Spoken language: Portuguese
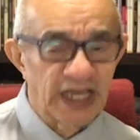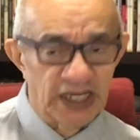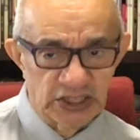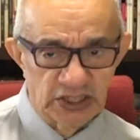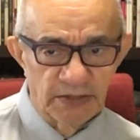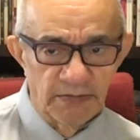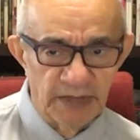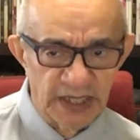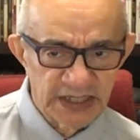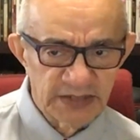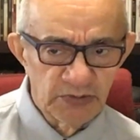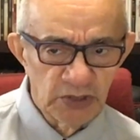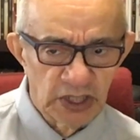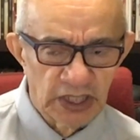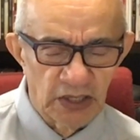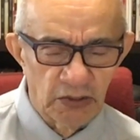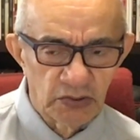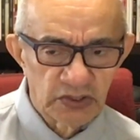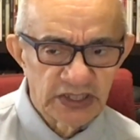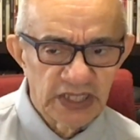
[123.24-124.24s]
a este mesmo
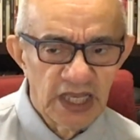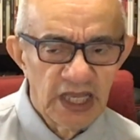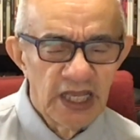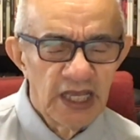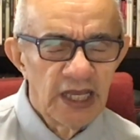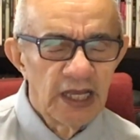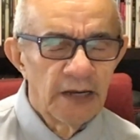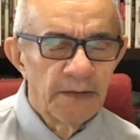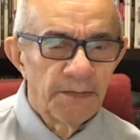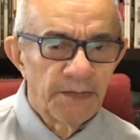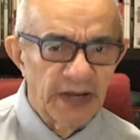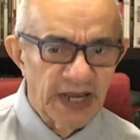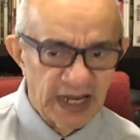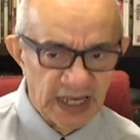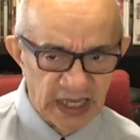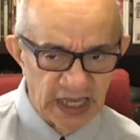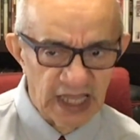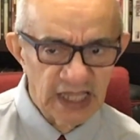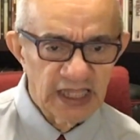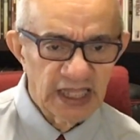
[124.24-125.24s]
Deus para
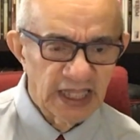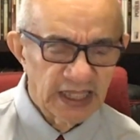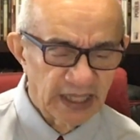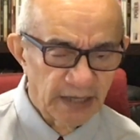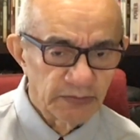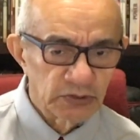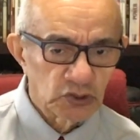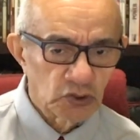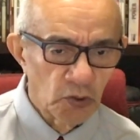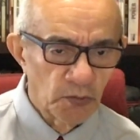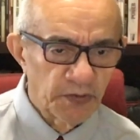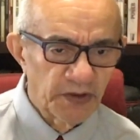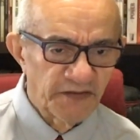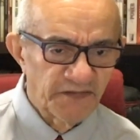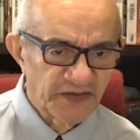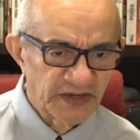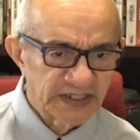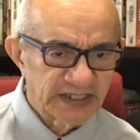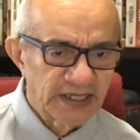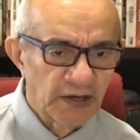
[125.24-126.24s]
que entendamos com
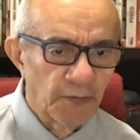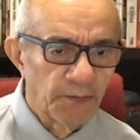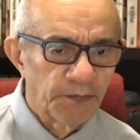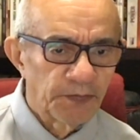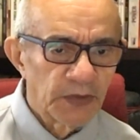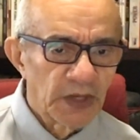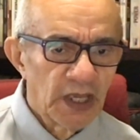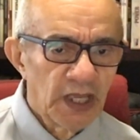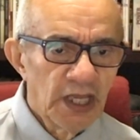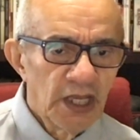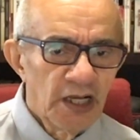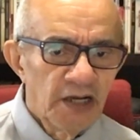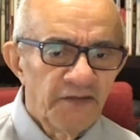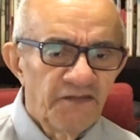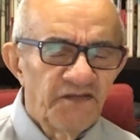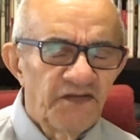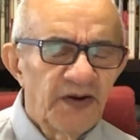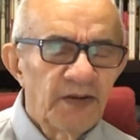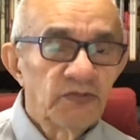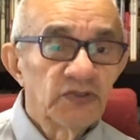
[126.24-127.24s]
perfeição.
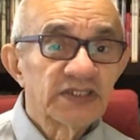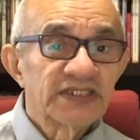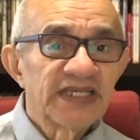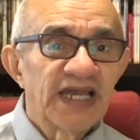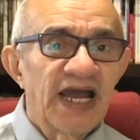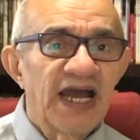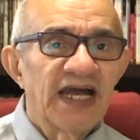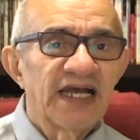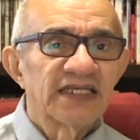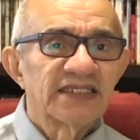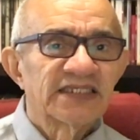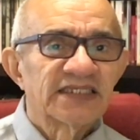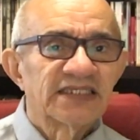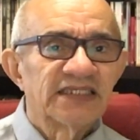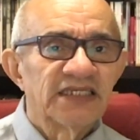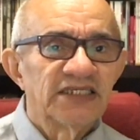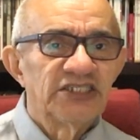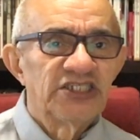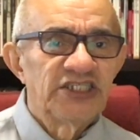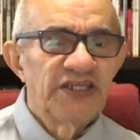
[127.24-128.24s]
Vamos
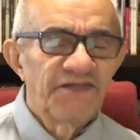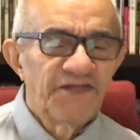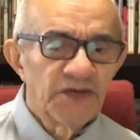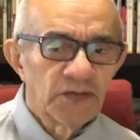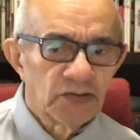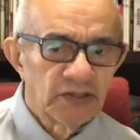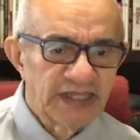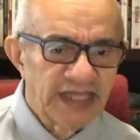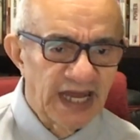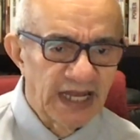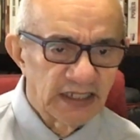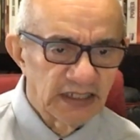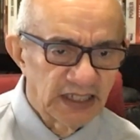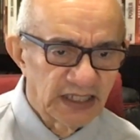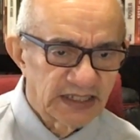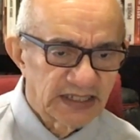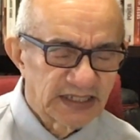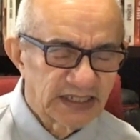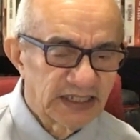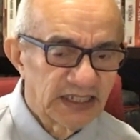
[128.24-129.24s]
às
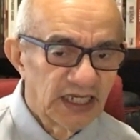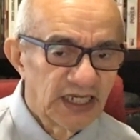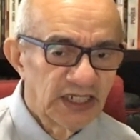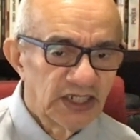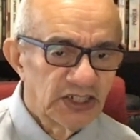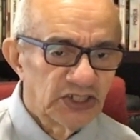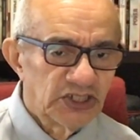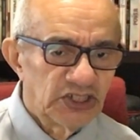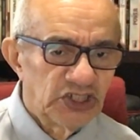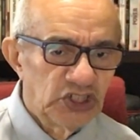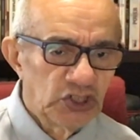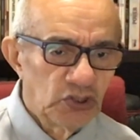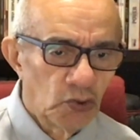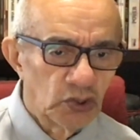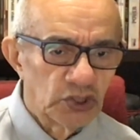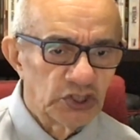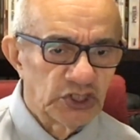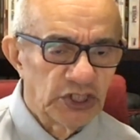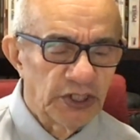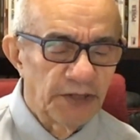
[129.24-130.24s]
dificuldades de
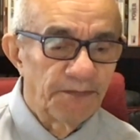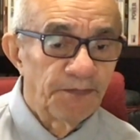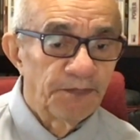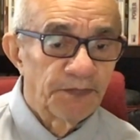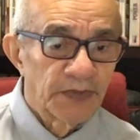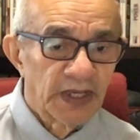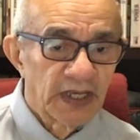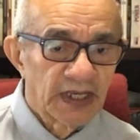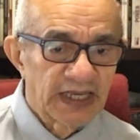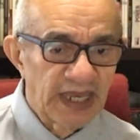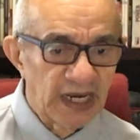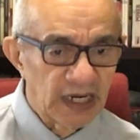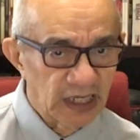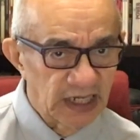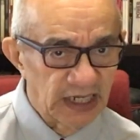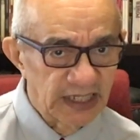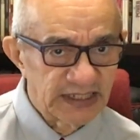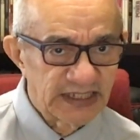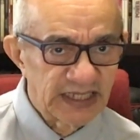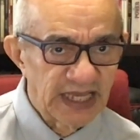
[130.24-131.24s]
hoje. Quero
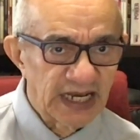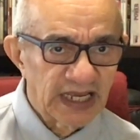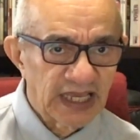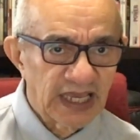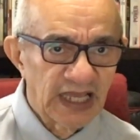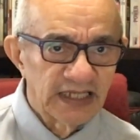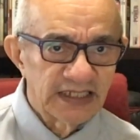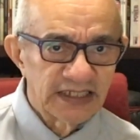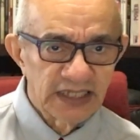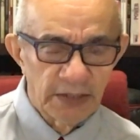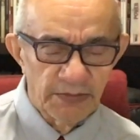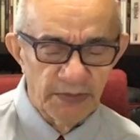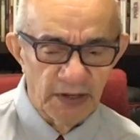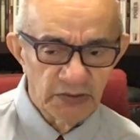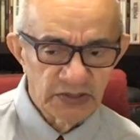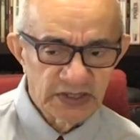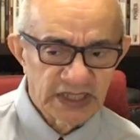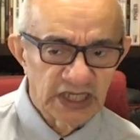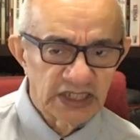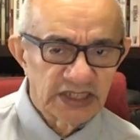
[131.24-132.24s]
agradecer àqueles
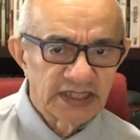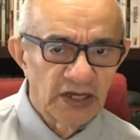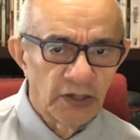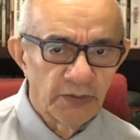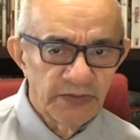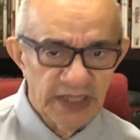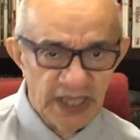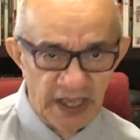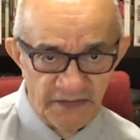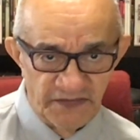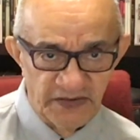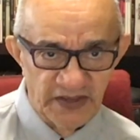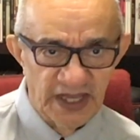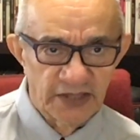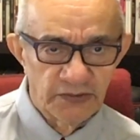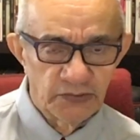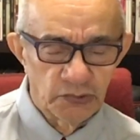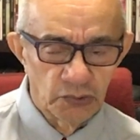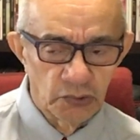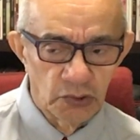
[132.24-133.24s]
irmãos que estão me
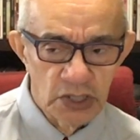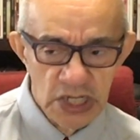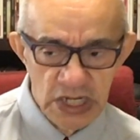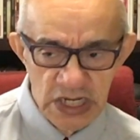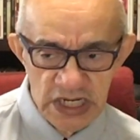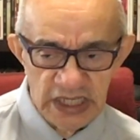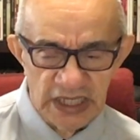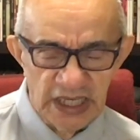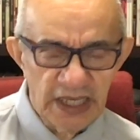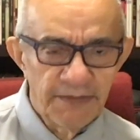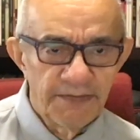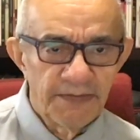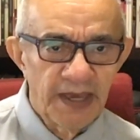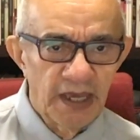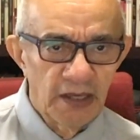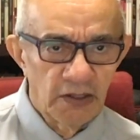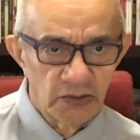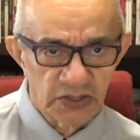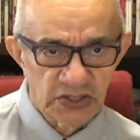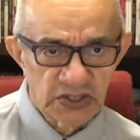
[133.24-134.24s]
enviando
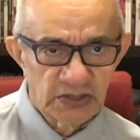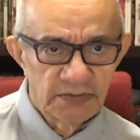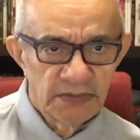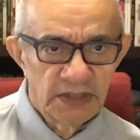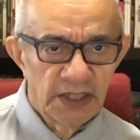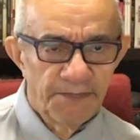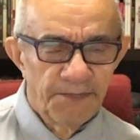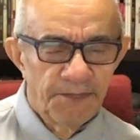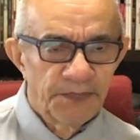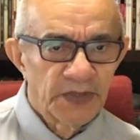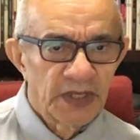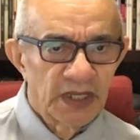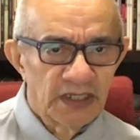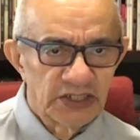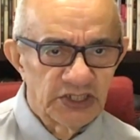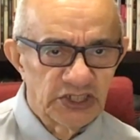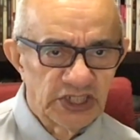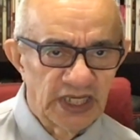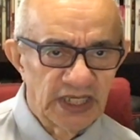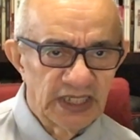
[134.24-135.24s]
e-mails.
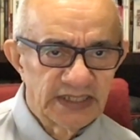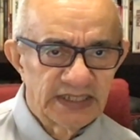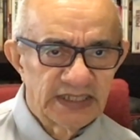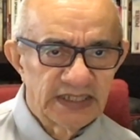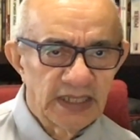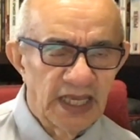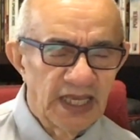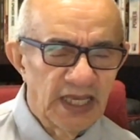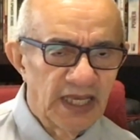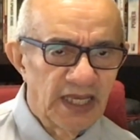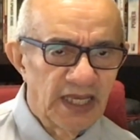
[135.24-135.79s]
Gesel